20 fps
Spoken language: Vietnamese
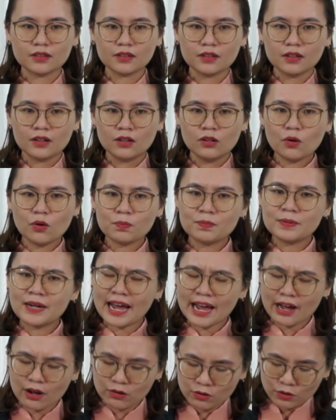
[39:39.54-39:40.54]
lúc
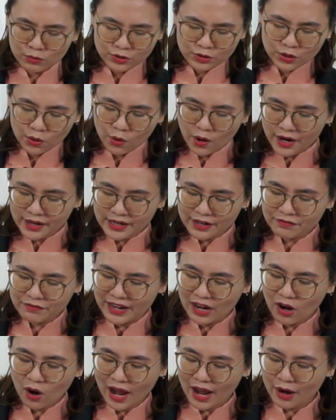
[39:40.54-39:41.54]
nào cũng chú ý đến
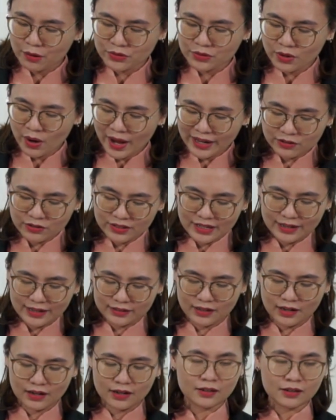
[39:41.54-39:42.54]
vẻ hào nhoáng của nhà
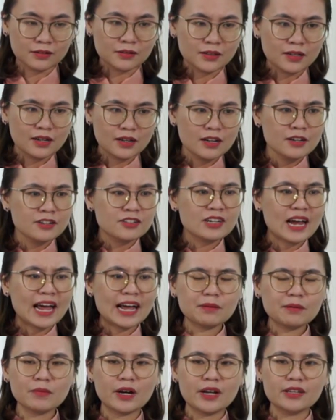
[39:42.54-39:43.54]
thờ
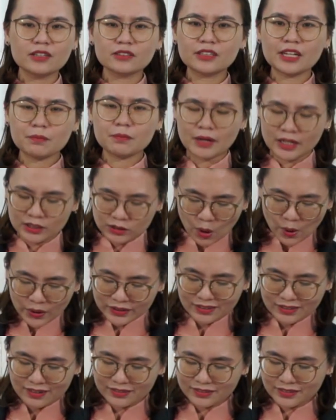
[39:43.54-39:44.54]
trang bị những thiết bị tối
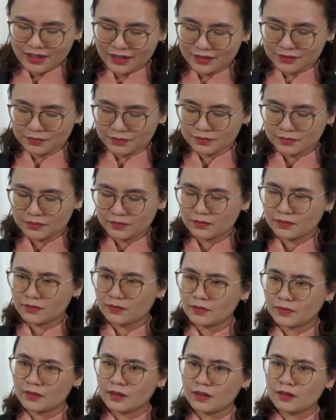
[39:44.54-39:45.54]
tân nhất
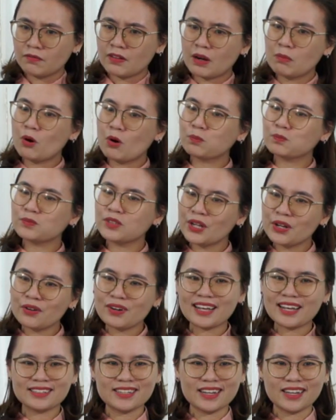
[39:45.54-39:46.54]
và mục tiêu
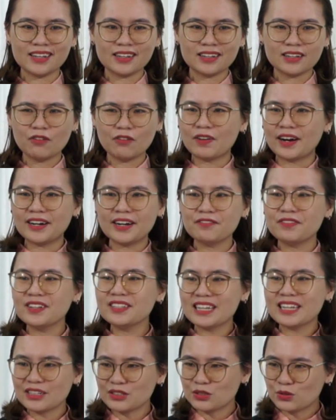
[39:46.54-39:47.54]
là gì không phải để
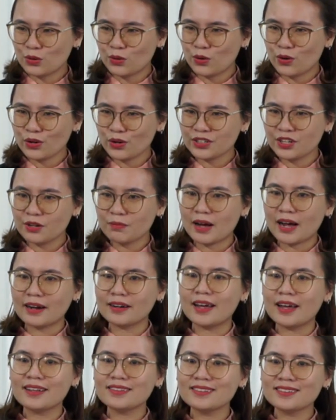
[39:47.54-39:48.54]
vinh danh chúa nhưng mà
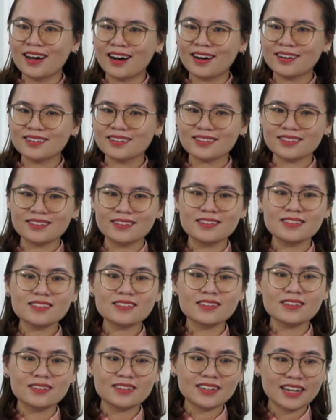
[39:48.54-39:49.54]
để nhận được những
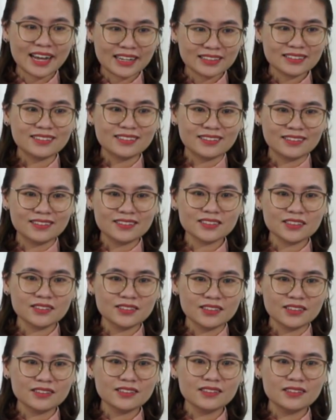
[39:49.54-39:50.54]
sự khen thưởng từ
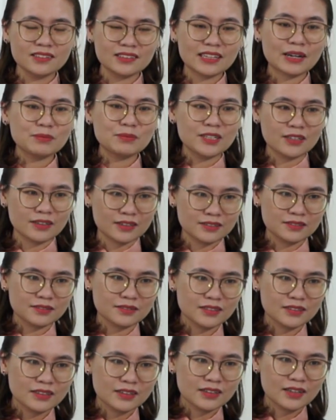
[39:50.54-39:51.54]
những người tham dự
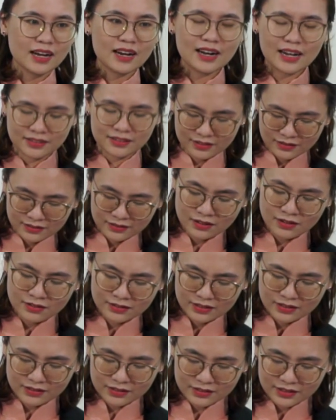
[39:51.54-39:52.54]
hay là từ
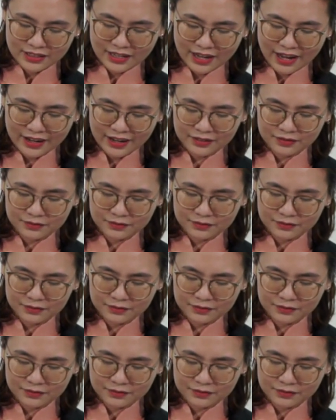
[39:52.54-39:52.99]
những người khác